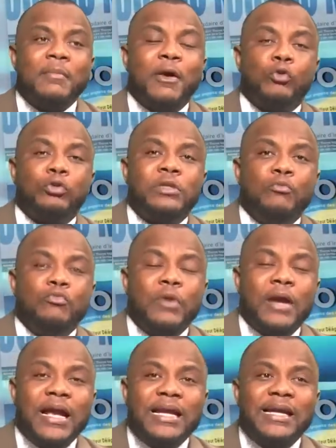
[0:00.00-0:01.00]
bah,
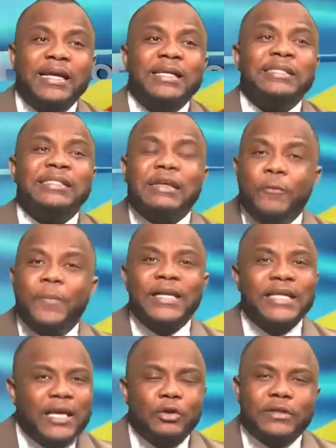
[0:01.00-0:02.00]
ça ne veut
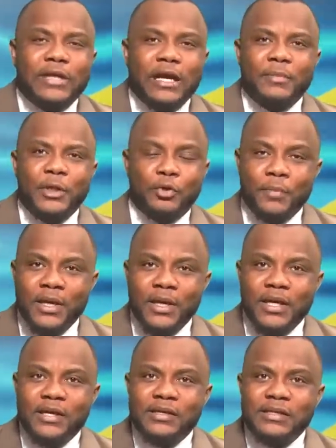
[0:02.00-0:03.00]
pas dire que notre armée est
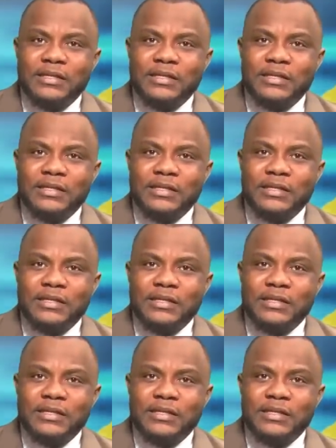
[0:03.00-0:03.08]
tombée.